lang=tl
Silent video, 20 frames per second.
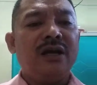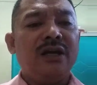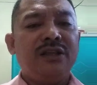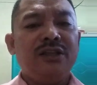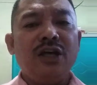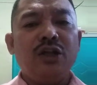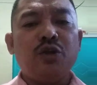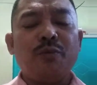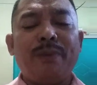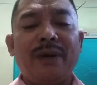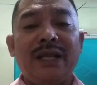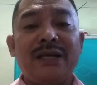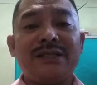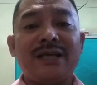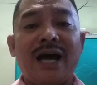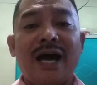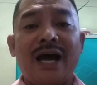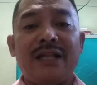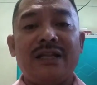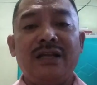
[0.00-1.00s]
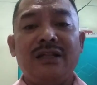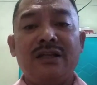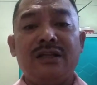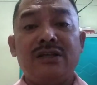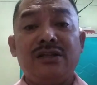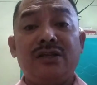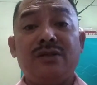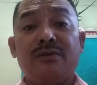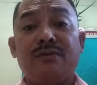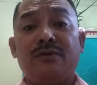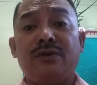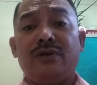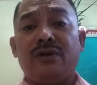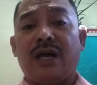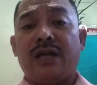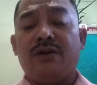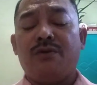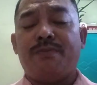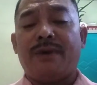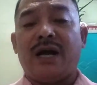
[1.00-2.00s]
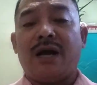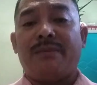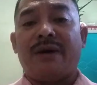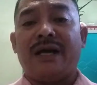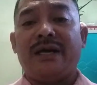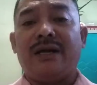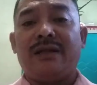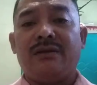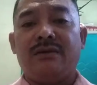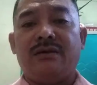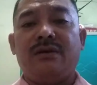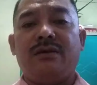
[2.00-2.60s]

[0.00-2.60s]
dito pala sa atin anong pa kabayan?